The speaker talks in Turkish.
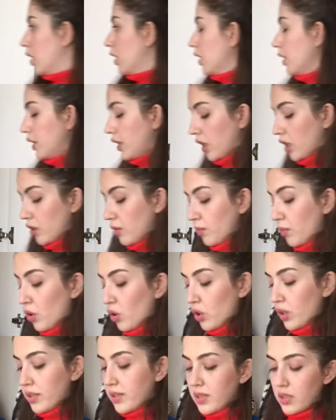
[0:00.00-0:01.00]
Yani
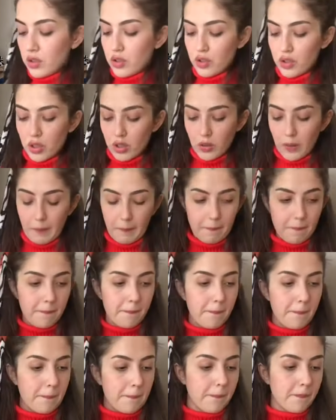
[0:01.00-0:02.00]
böyle satışa
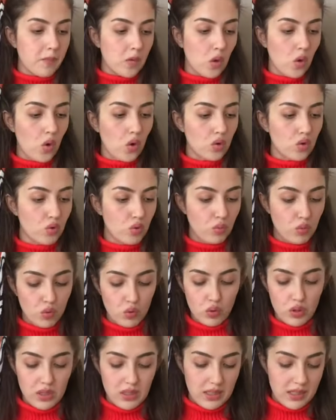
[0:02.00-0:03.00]
koyduğum
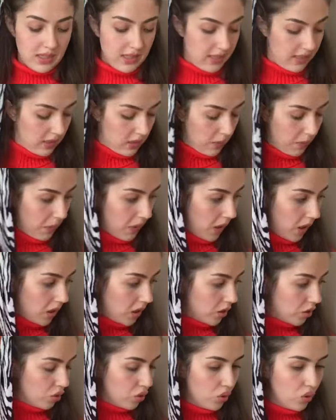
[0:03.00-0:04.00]
ürünleri de sizde
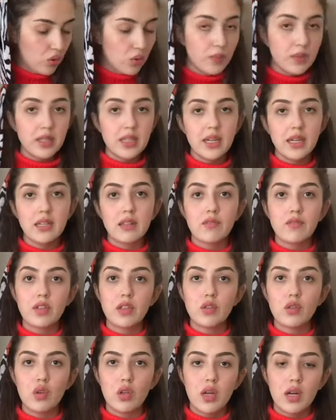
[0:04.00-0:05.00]
paylaşıyorum ki hani
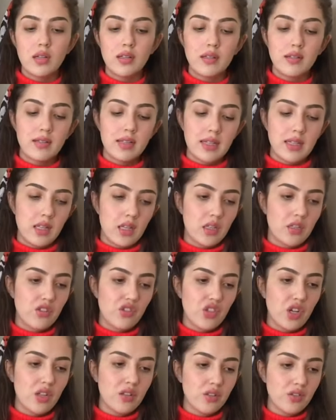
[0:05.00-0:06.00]
videolarda direkt hani
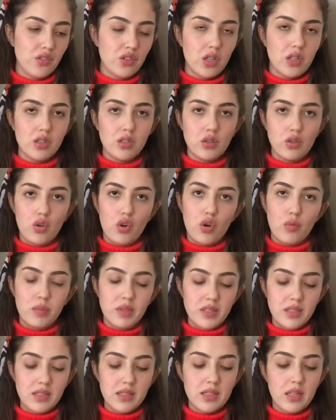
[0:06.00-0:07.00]
canlı canlı
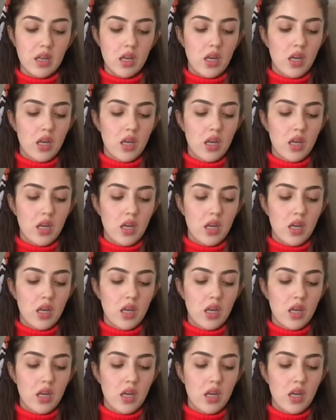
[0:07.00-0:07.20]
görmeniz